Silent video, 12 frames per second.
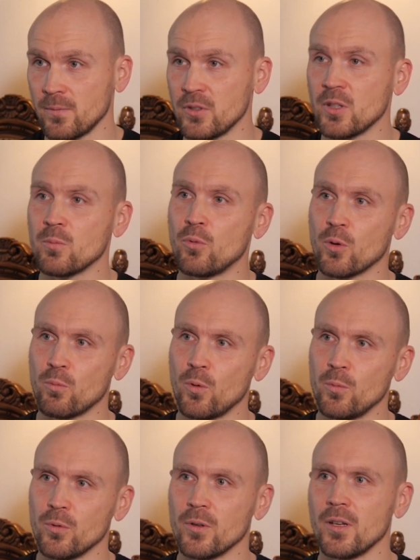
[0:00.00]
До сих пор
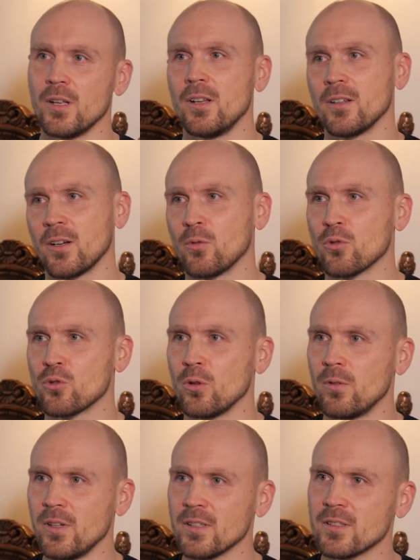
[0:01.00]
помню, как
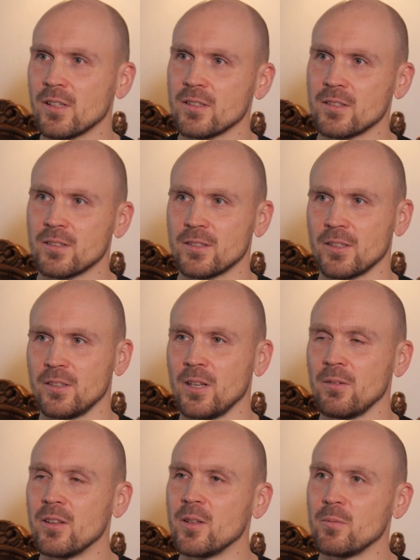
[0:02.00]
ушел в лес с
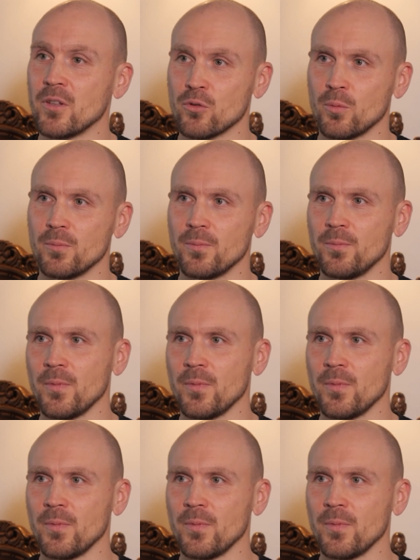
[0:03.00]
деревянным ножом.